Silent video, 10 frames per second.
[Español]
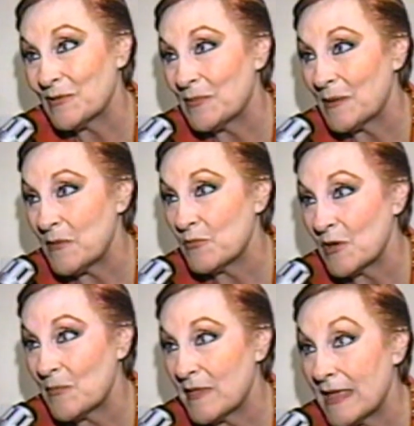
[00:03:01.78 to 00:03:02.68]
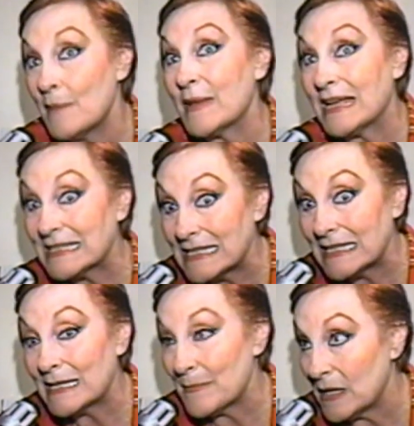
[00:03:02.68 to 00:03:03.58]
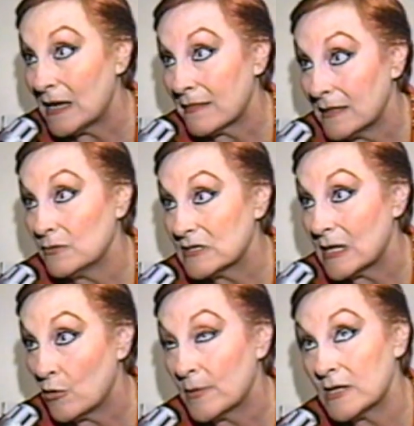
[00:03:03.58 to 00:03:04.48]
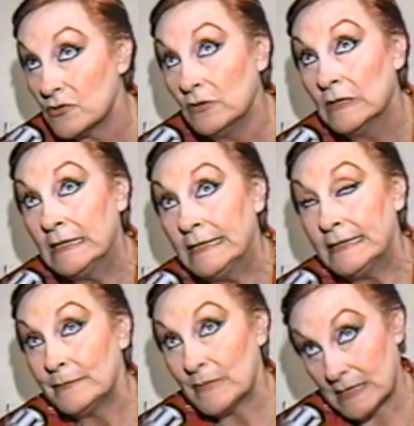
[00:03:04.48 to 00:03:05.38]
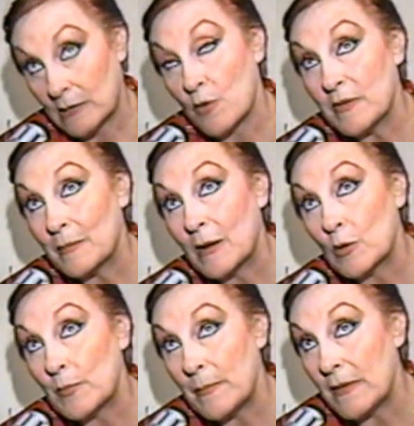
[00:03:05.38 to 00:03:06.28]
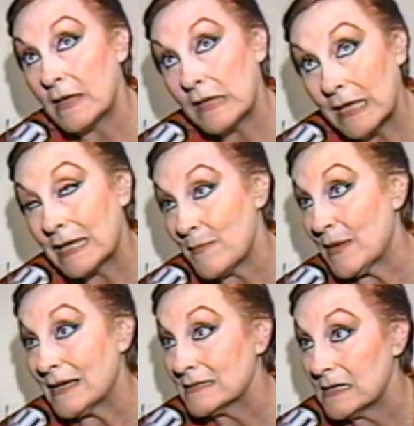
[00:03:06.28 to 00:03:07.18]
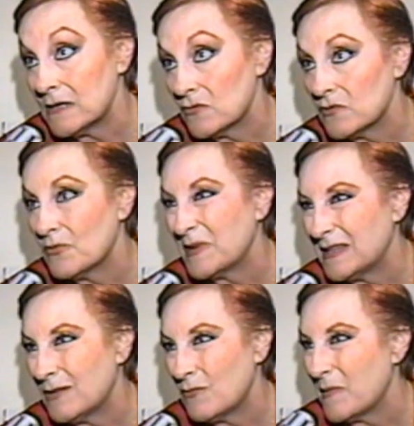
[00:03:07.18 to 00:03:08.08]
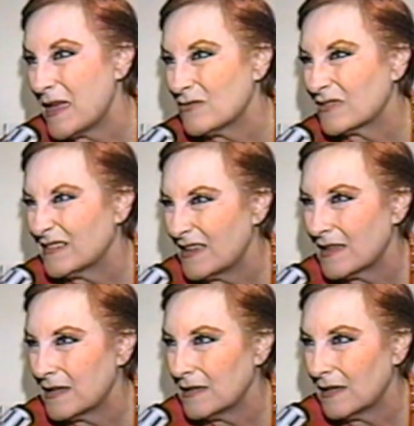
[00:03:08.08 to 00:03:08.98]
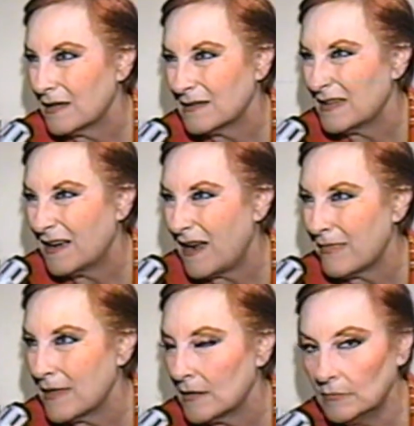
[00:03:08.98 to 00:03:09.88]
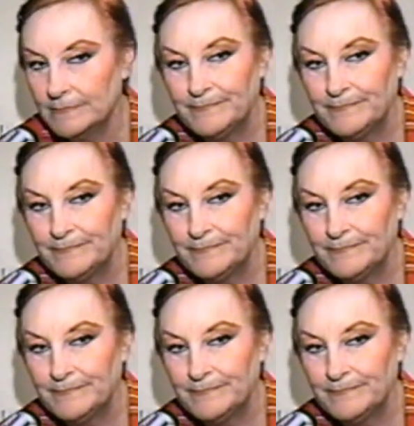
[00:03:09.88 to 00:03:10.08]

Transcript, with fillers: para mí muy especial. Me casé también haciendo esta obra yo, eh, con mi hermano Pepe, es que me casé, y yo llevo 29 años casada, qué desgracia, ¿no?